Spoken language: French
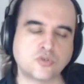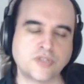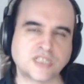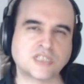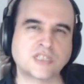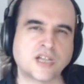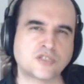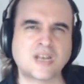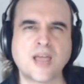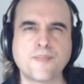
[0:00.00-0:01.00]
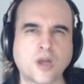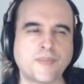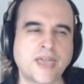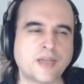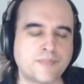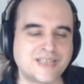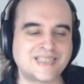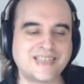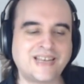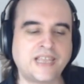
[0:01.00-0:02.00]
une extension de la première, mais
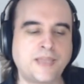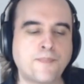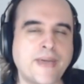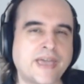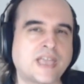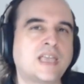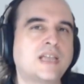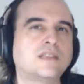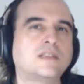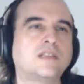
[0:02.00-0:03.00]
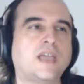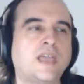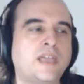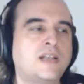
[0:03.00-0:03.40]
c'est les maquettes et